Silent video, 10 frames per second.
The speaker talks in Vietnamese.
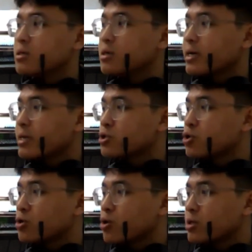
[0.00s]
anh cho nhỏ
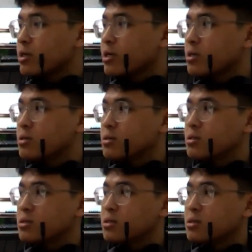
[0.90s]
nhỏ tí anh ạ,
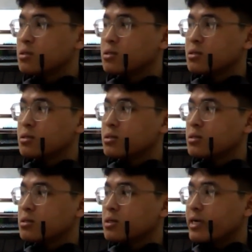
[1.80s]

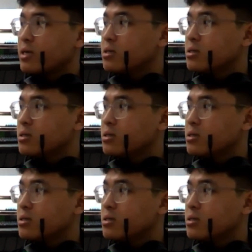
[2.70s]
anh ơi,